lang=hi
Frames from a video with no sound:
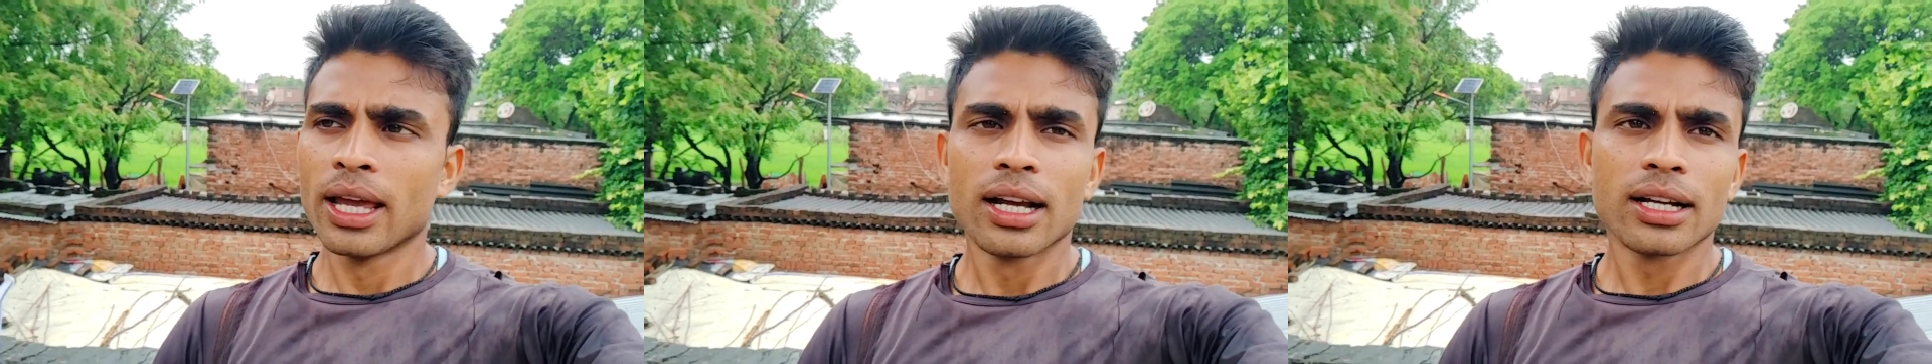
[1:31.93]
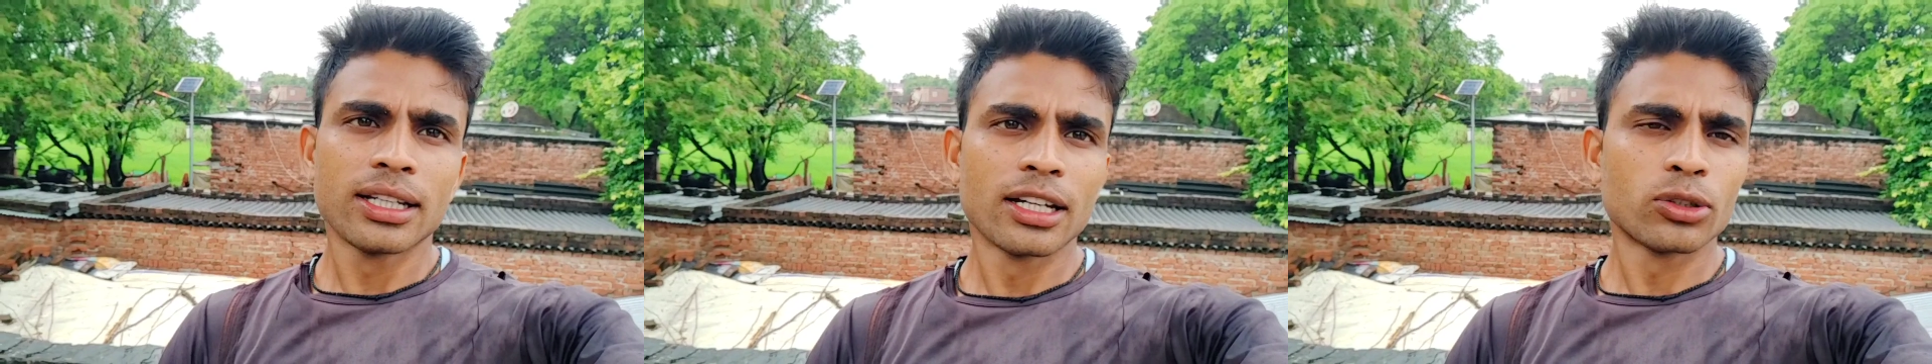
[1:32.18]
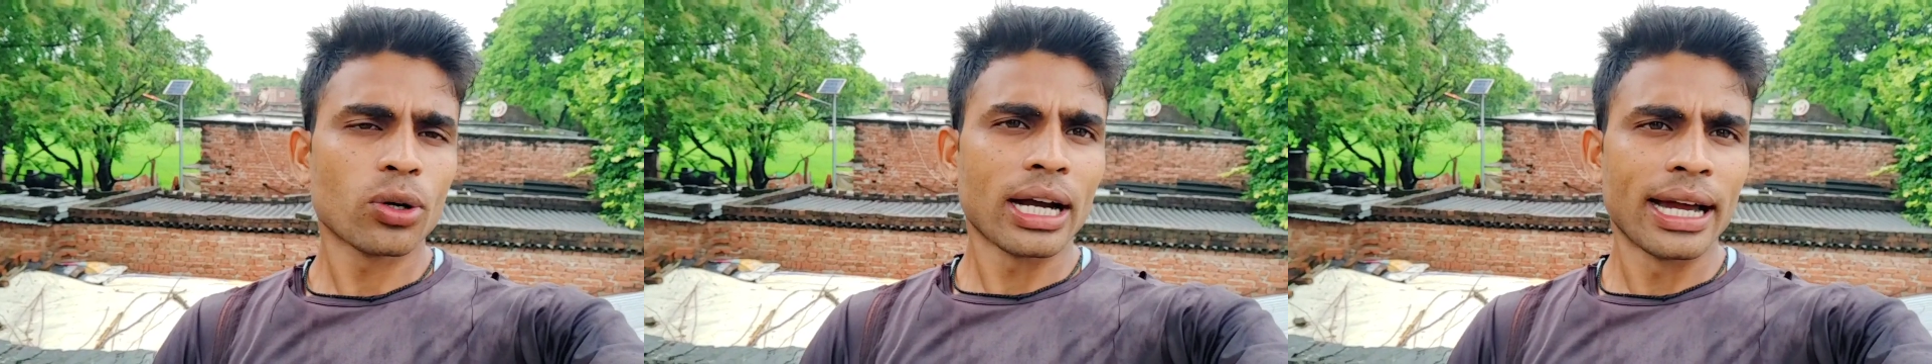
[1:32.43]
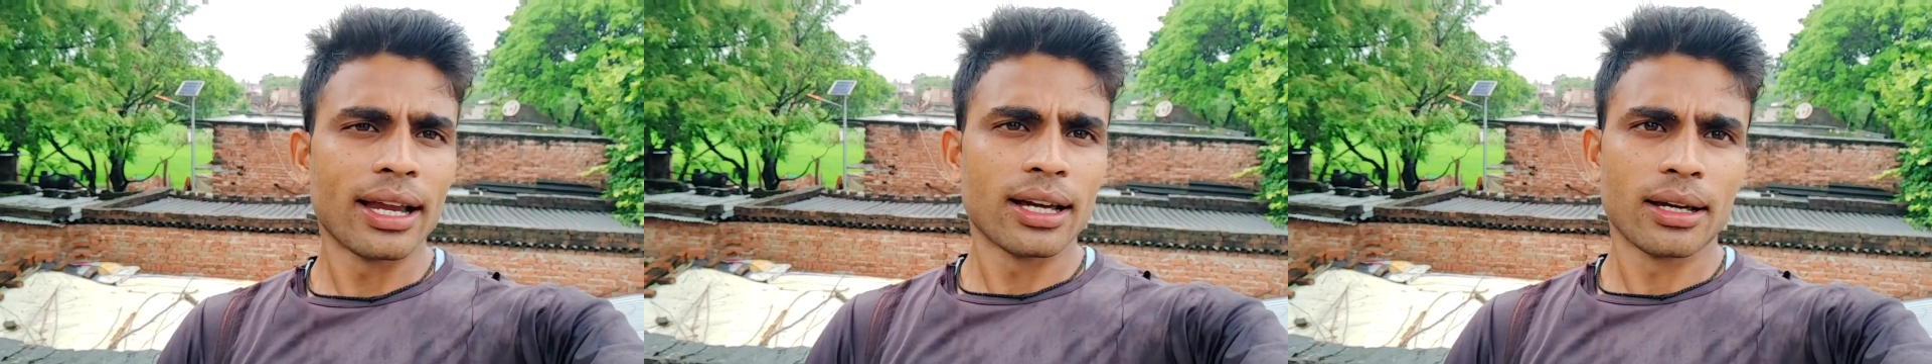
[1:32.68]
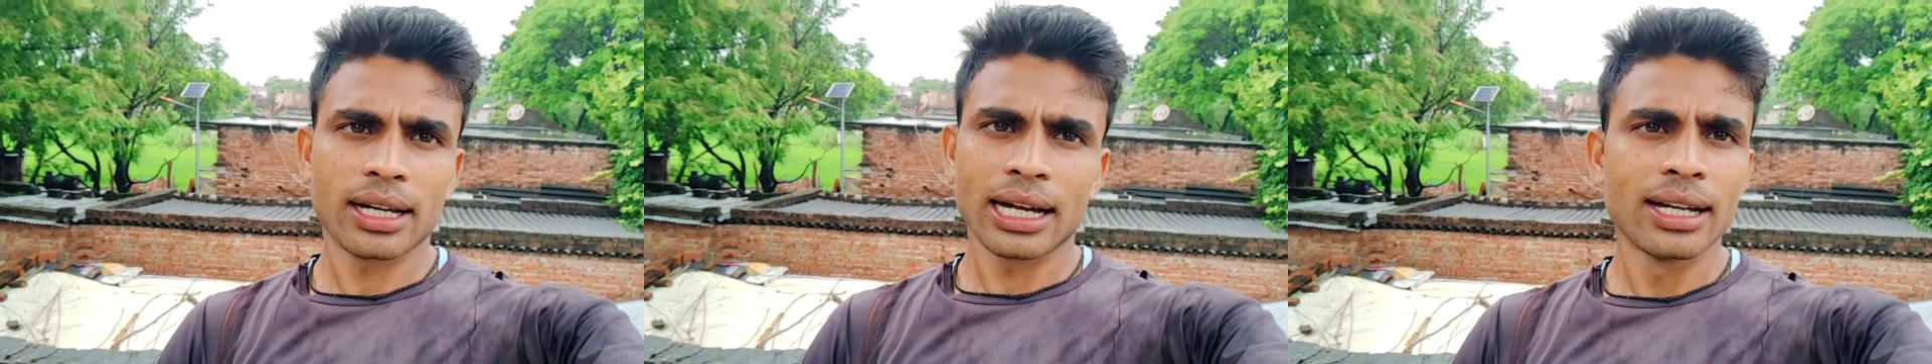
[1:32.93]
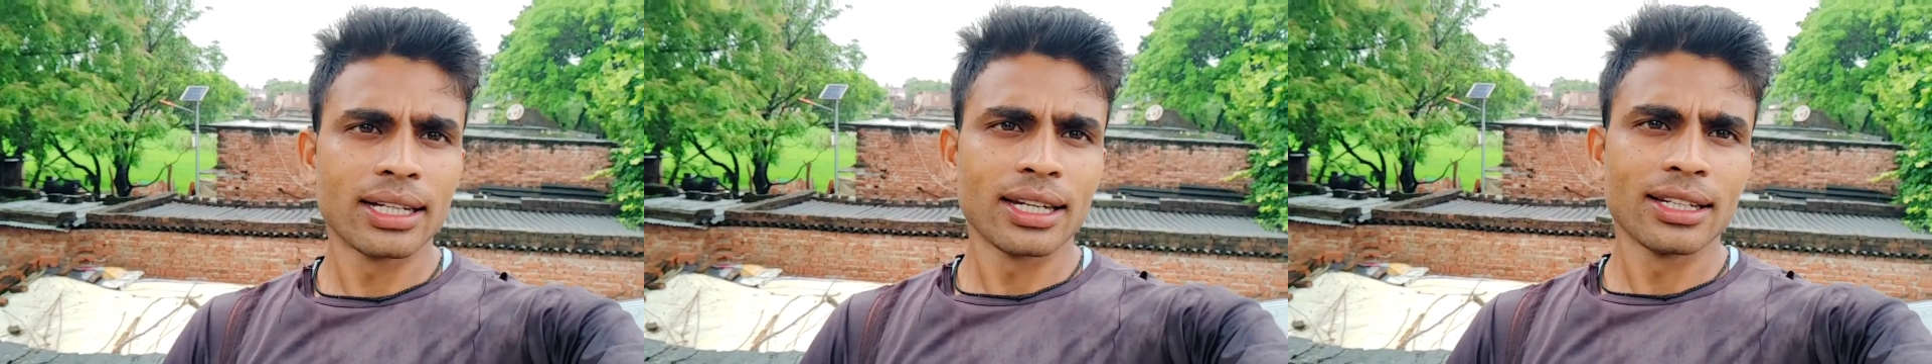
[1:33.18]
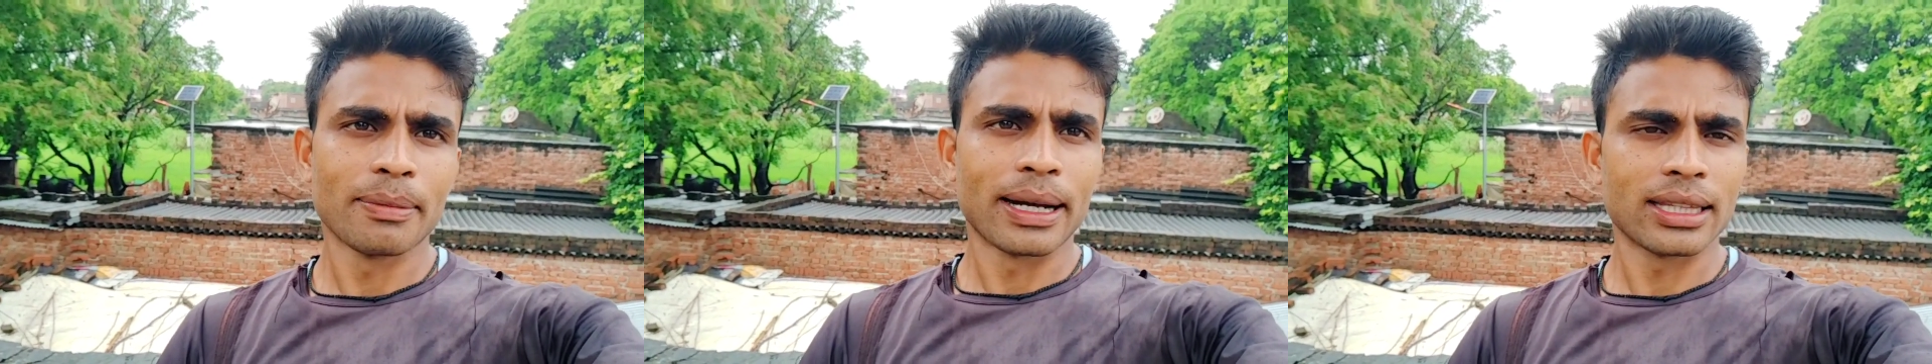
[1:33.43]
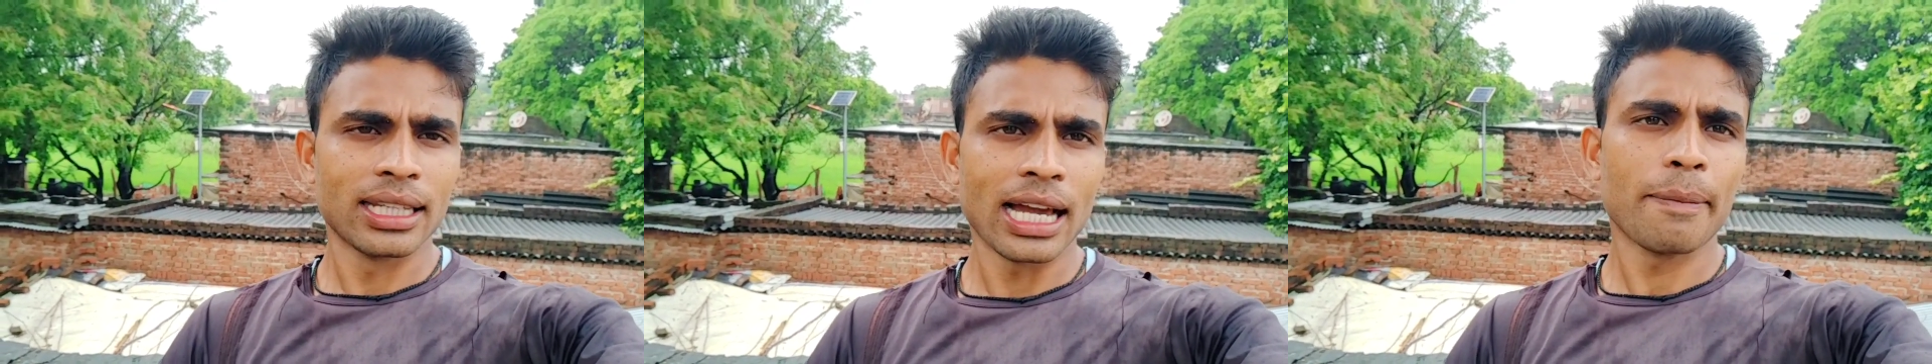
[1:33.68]
कि ये जो कैंटीन की
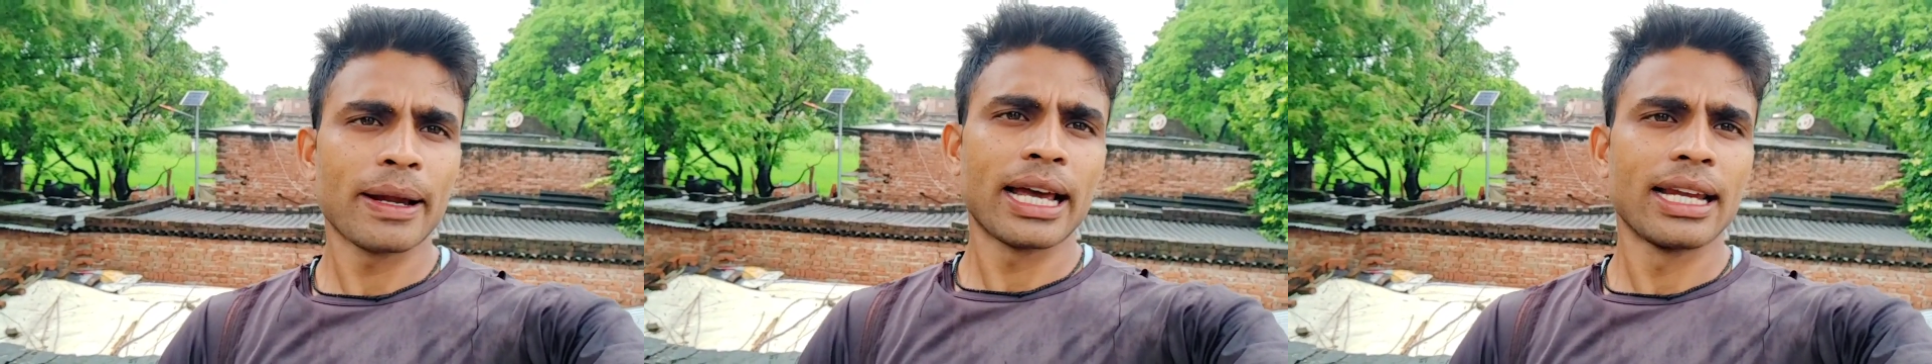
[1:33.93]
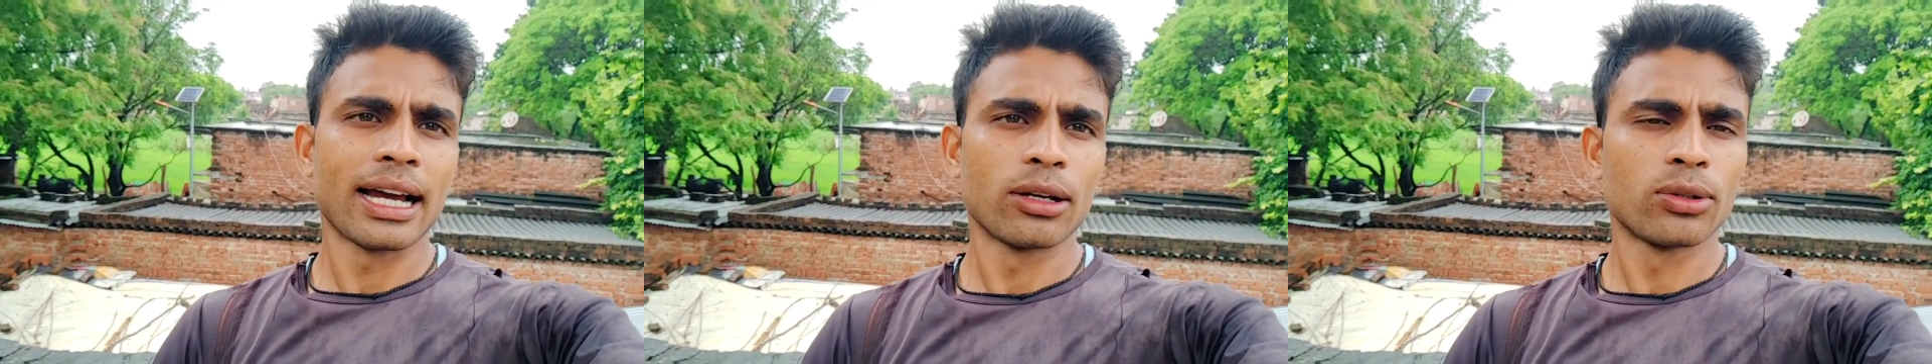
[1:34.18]
भर्ती ऑफलाइन आई